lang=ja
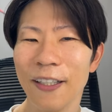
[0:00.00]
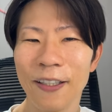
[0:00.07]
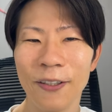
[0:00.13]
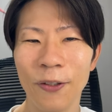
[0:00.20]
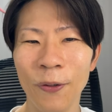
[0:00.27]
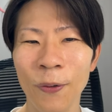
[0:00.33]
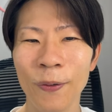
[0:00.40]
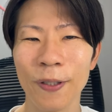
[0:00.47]

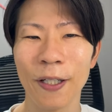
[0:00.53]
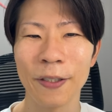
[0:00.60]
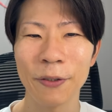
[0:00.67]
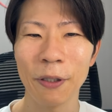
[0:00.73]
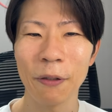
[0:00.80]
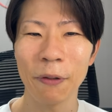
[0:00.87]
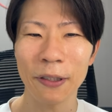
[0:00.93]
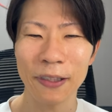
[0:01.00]
ローンが
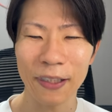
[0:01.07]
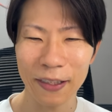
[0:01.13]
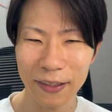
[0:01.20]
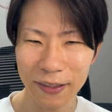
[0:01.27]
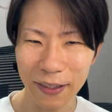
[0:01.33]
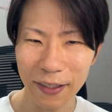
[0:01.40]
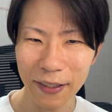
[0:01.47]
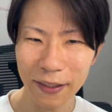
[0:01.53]
加わってき
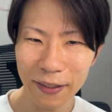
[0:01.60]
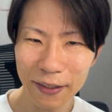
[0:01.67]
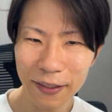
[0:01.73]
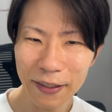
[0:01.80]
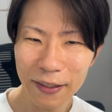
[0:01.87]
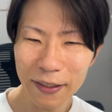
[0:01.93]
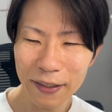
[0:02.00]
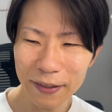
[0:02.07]
て
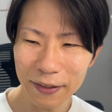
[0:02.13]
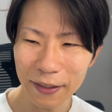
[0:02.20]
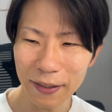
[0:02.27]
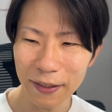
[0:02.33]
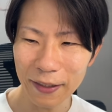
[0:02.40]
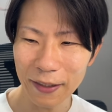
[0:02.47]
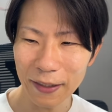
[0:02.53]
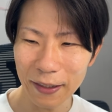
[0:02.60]

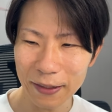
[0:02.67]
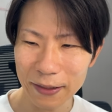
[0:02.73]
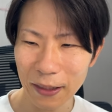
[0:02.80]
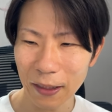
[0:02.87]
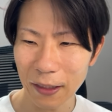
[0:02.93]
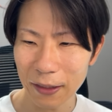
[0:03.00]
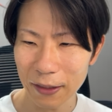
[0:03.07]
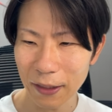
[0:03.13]
でさ
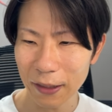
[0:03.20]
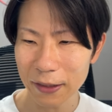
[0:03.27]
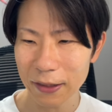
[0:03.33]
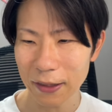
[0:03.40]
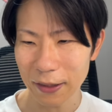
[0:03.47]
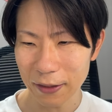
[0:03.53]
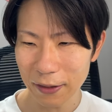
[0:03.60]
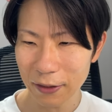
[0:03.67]
らに家
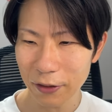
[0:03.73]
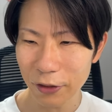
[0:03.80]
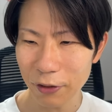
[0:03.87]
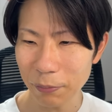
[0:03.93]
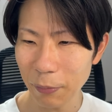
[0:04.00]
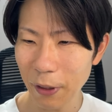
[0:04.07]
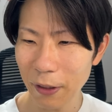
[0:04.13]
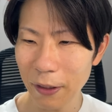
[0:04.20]
賃9
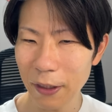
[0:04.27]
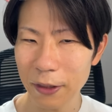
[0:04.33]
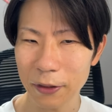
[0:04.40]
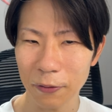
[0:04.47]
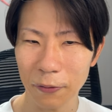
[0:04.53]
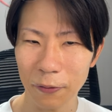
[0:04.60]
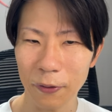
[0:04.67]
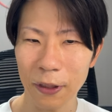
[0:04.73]
万円以
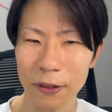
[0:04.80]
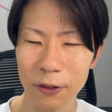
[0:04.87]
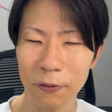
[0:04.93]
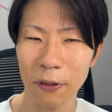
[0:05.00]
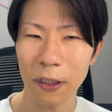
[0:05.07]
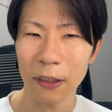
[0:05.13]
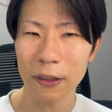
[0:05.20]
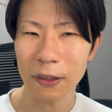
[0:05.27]
上の家賃を
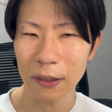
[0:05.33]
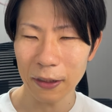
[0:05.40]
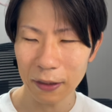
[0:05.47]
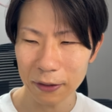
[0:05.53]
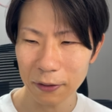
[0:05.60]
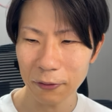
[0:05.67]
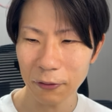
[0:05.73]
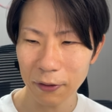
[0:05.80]
払ってたん
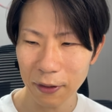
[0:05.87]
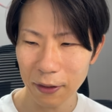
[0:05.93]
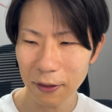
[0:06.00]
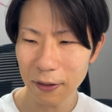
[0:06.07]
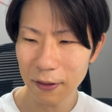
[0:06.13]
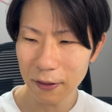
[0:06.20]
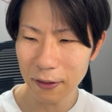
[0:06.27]
でその時